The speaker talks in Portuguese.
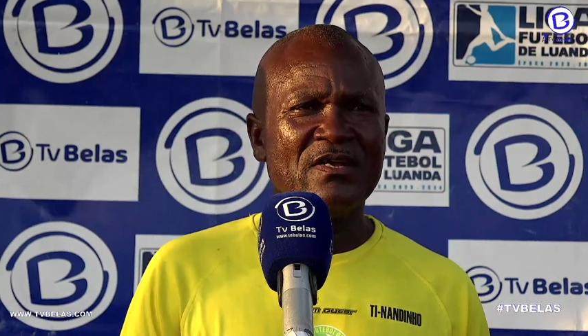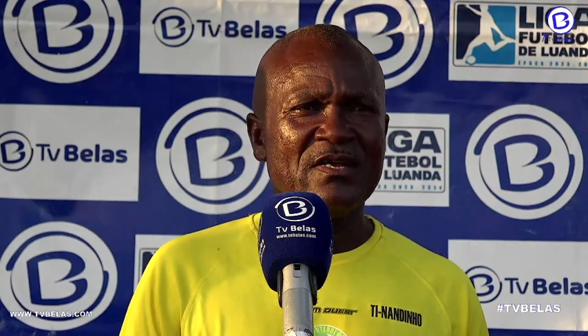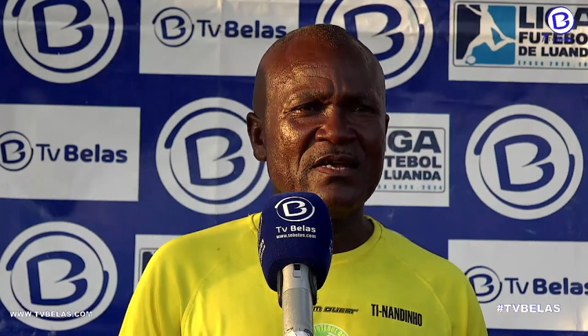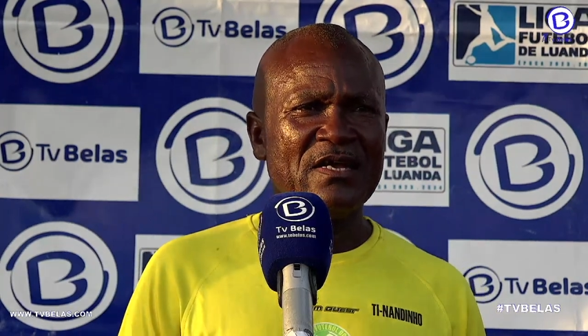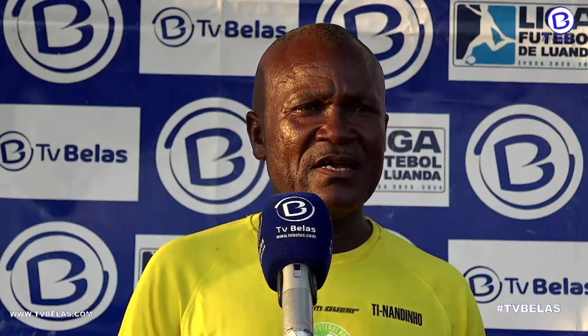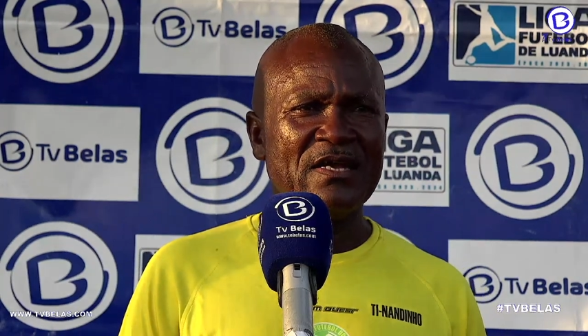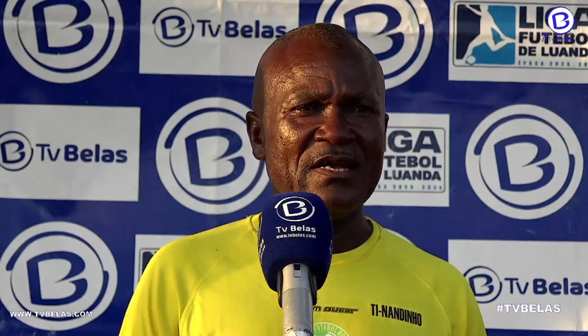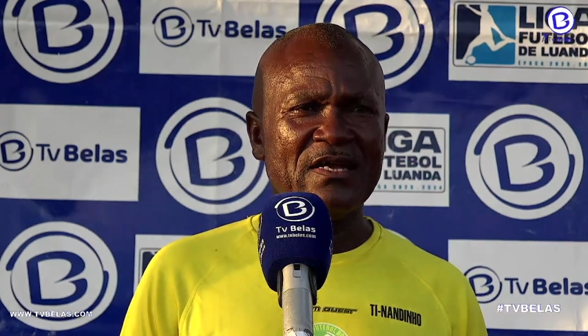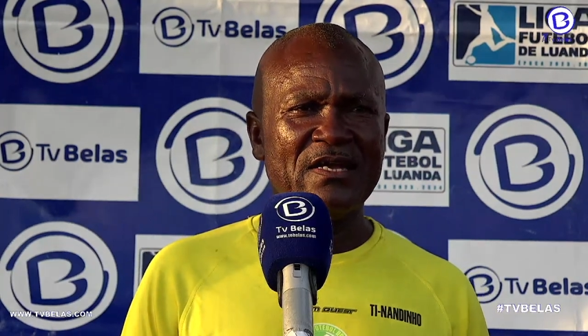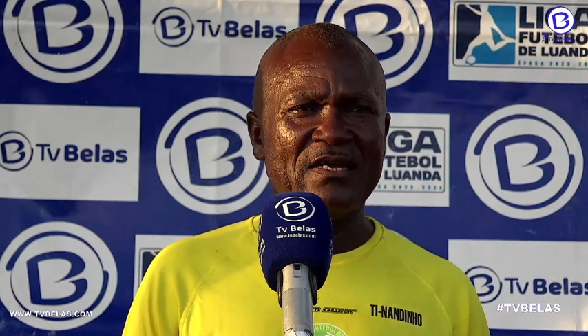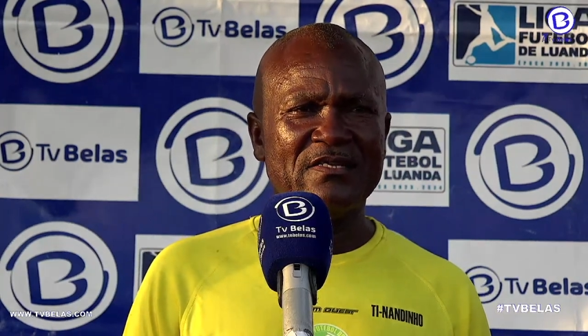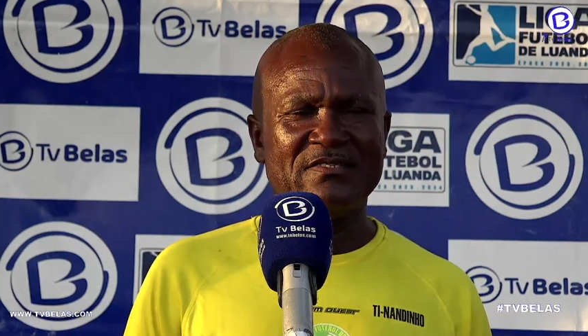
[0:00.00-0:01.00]

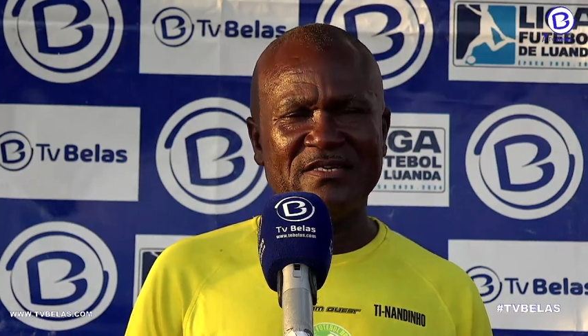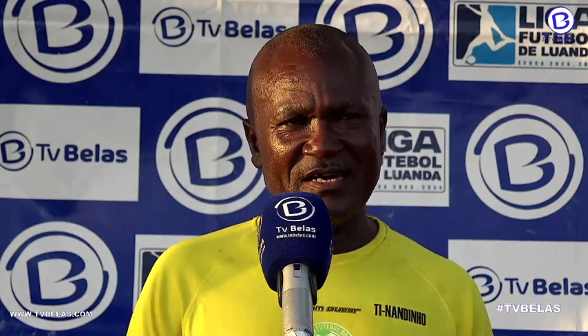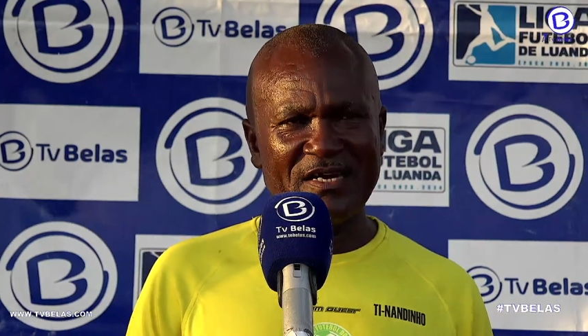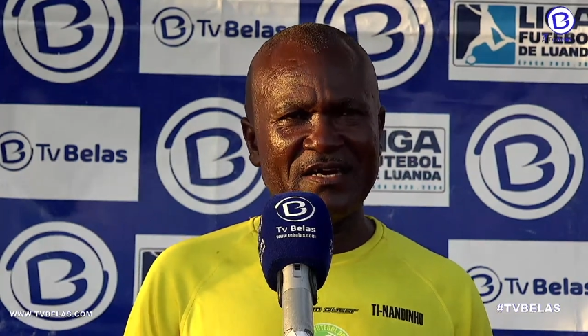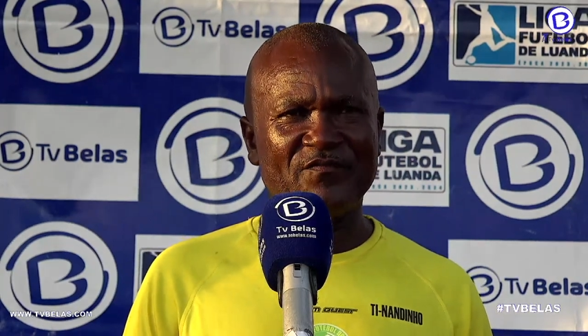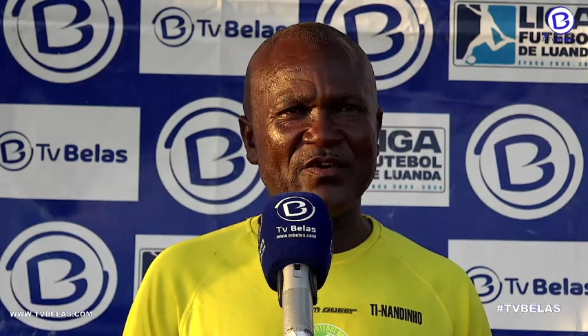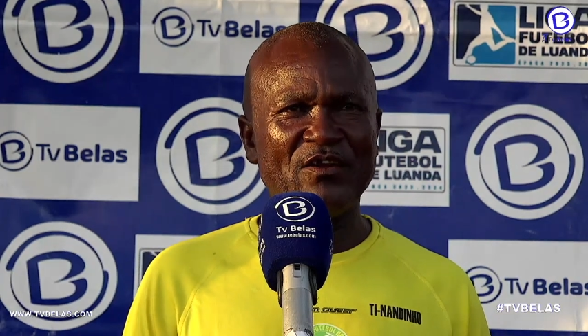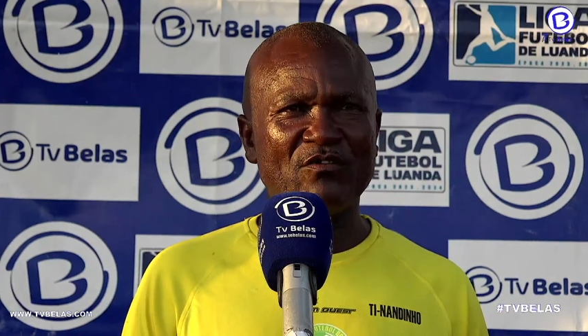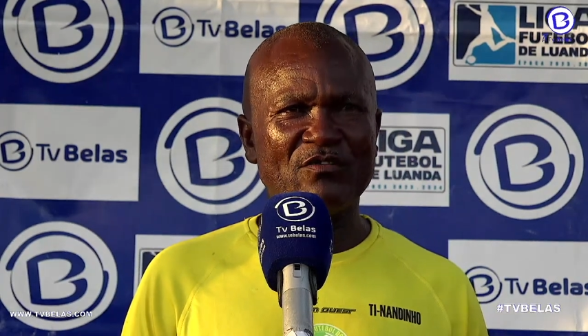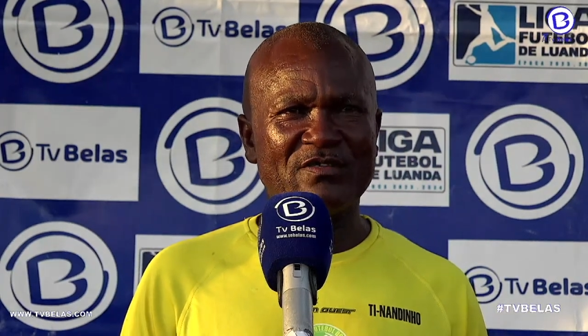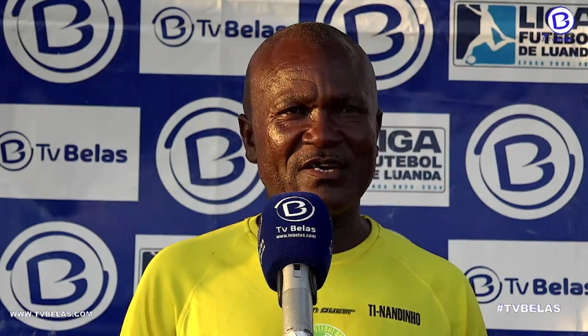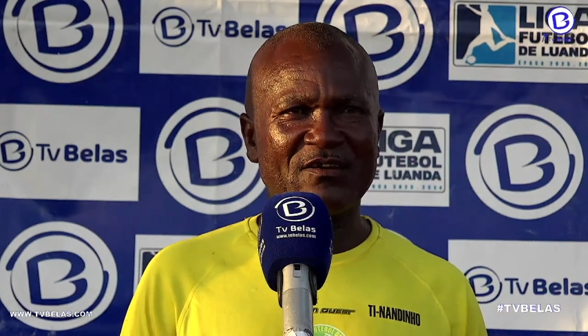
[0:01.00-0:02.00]
Eh, já foi
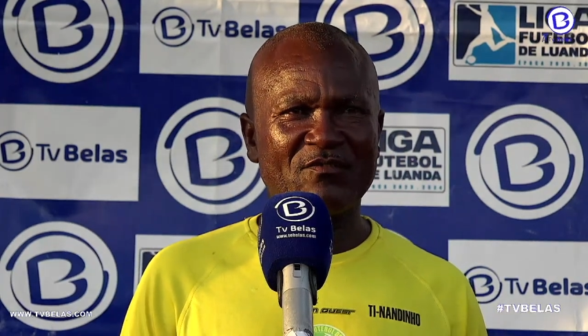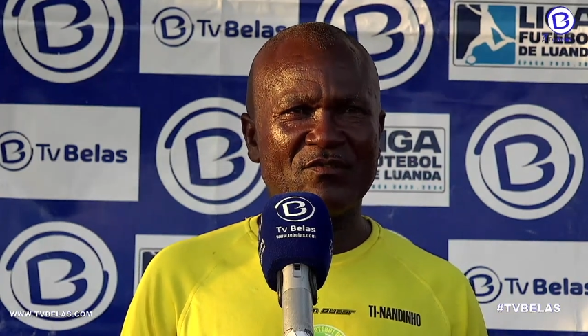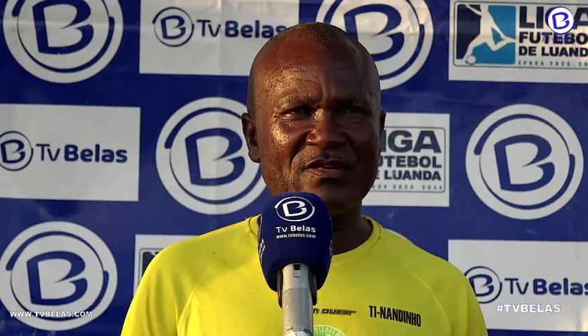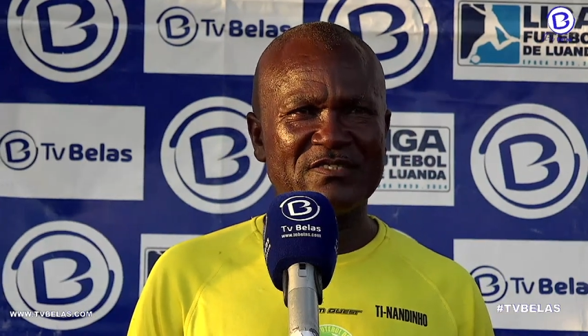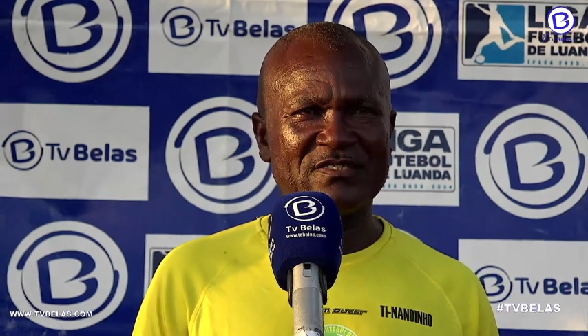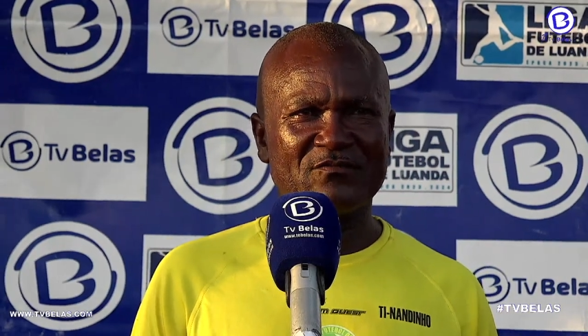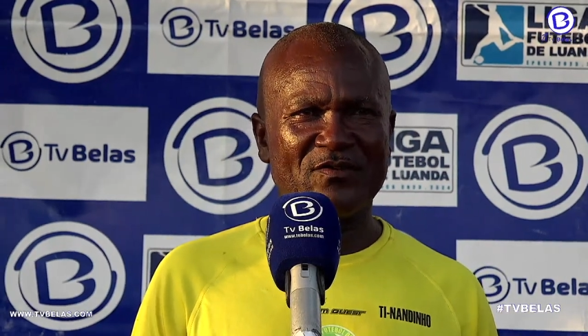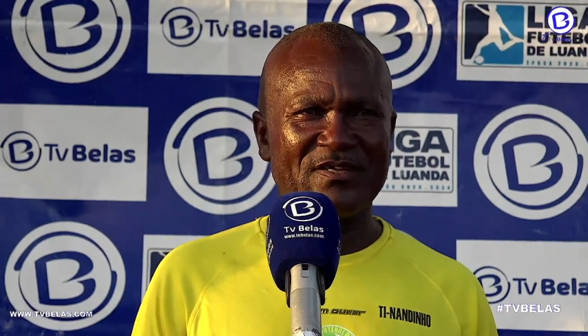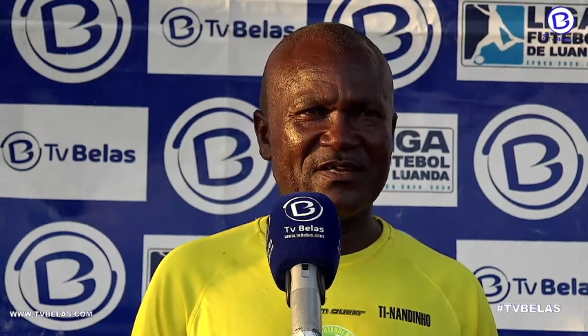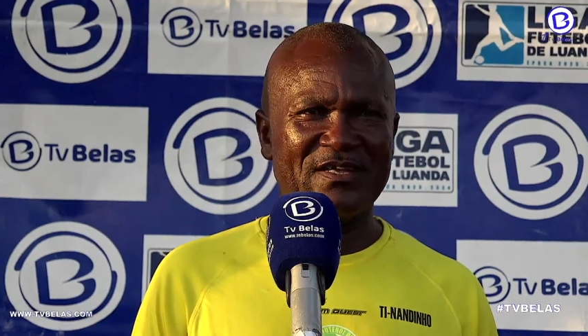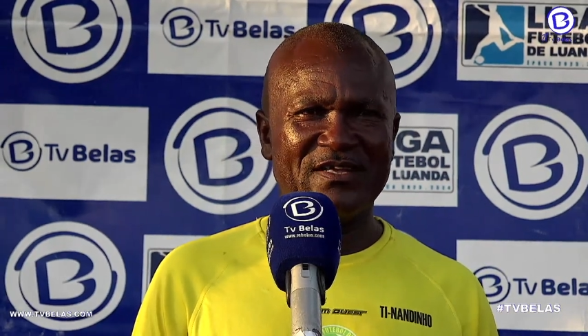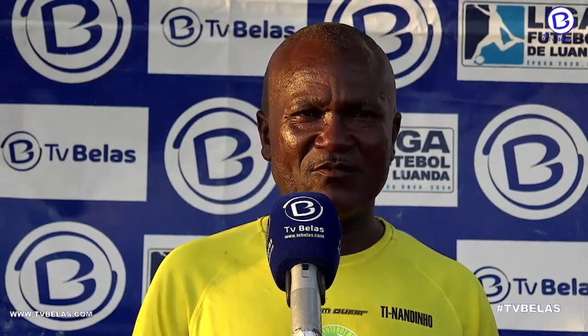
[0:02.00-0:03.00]
encontrada eh,